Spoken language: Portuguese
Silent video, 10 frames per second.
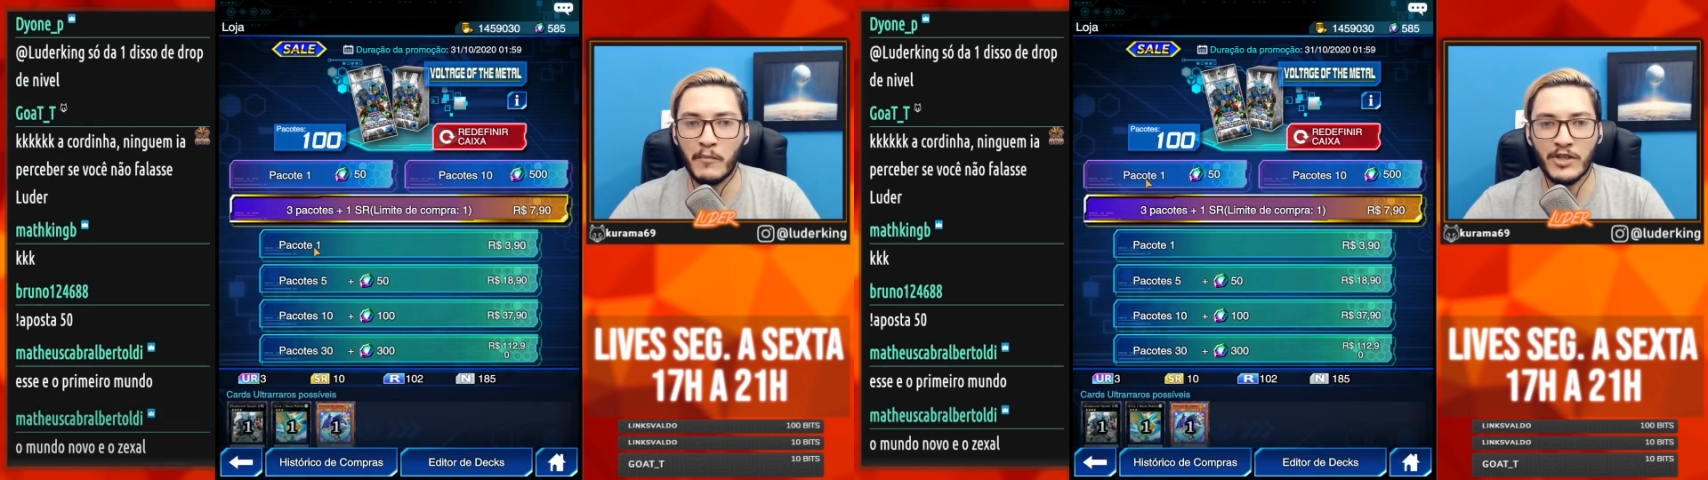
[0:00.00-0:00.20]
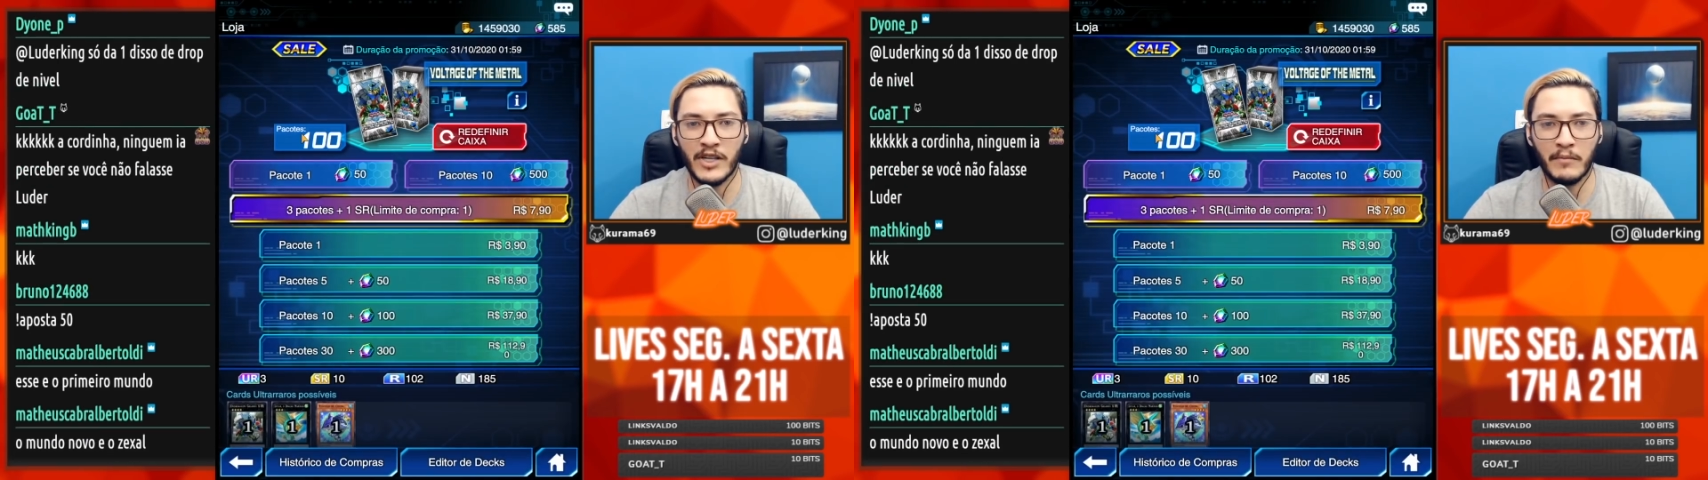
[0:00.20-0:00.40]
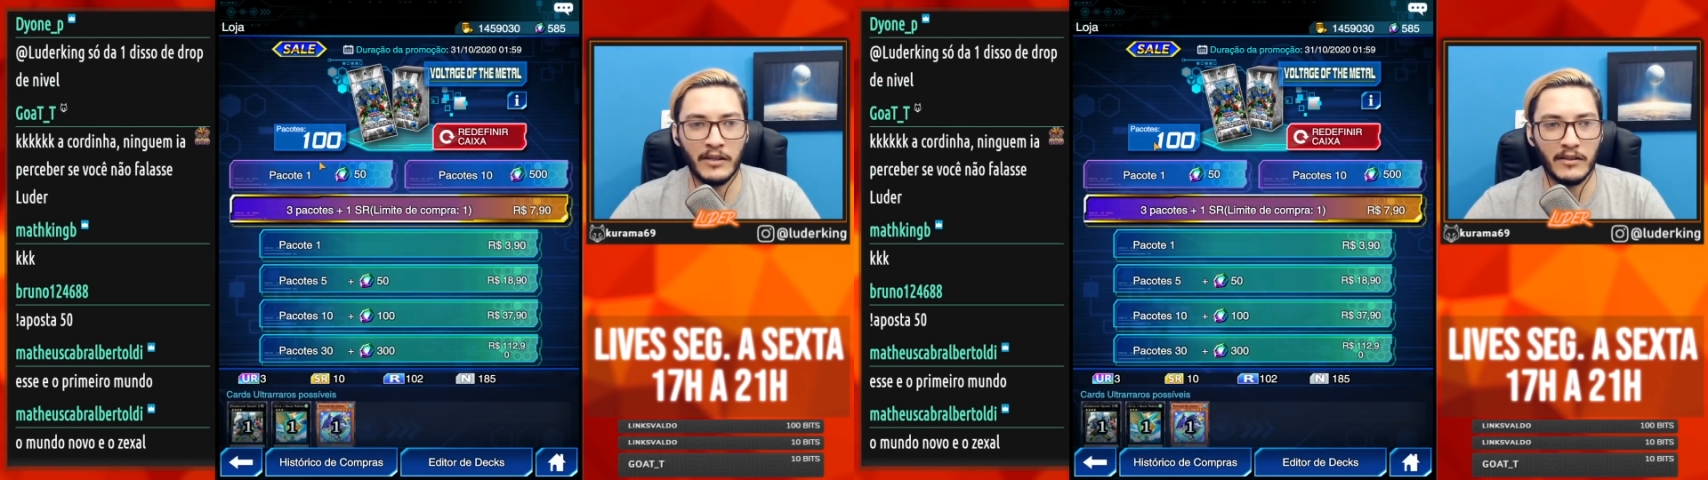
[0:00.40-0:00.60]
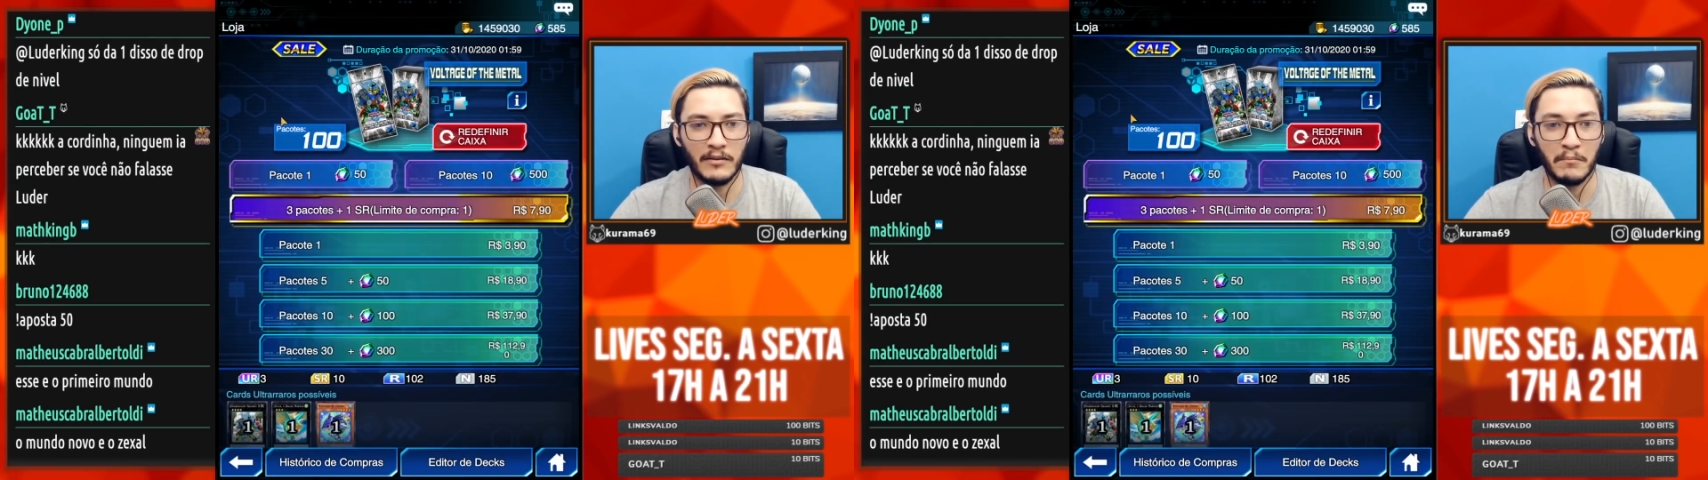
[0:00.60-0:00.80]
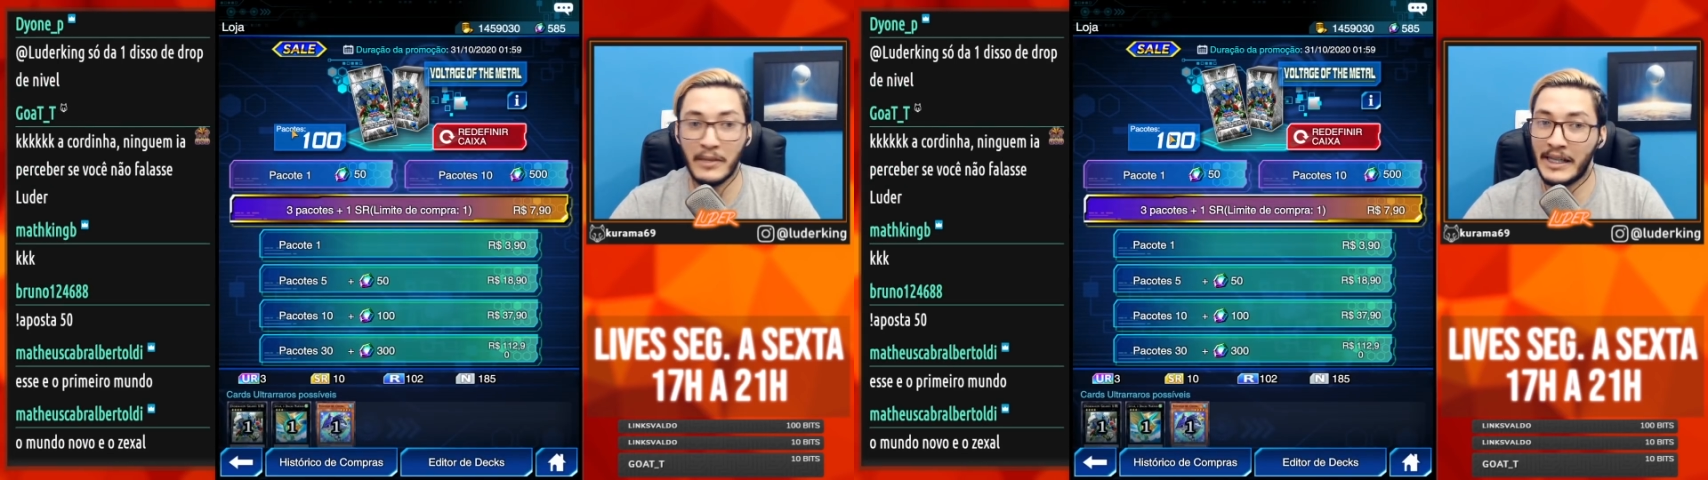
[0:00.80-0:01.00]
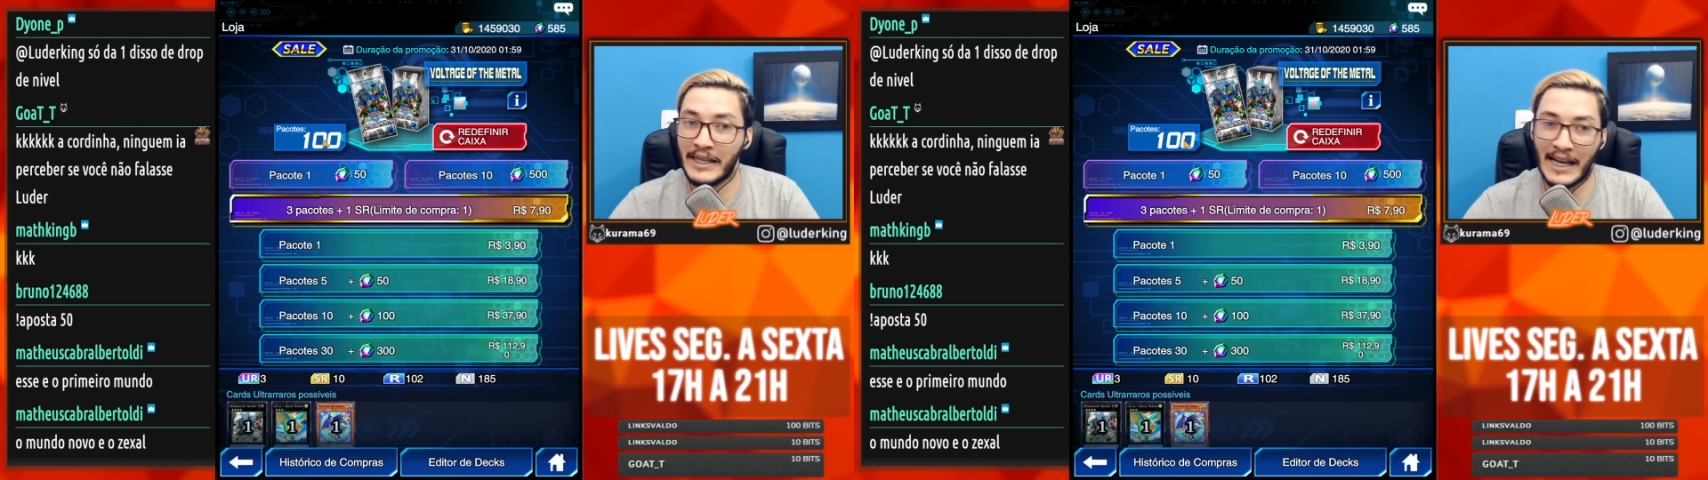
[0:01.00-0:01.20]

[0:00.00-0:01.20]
Mesmo esquema ainda? Mini